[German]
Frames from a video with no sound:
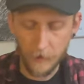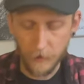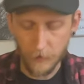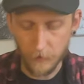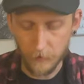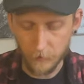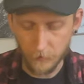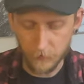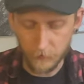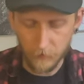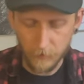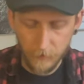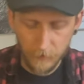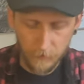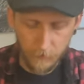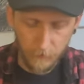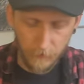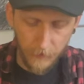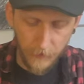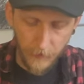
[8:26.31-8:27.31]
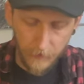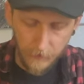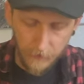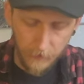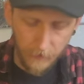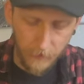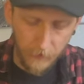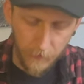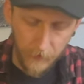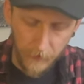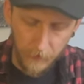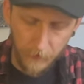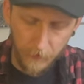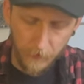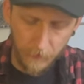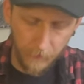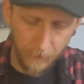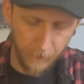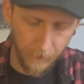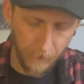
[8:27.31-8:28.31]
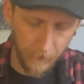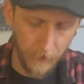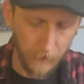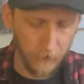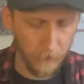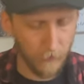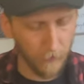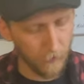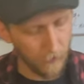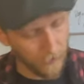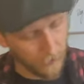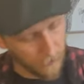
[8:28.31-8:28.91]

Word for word: Also ist ein nettes Gimmick. Hier ist auch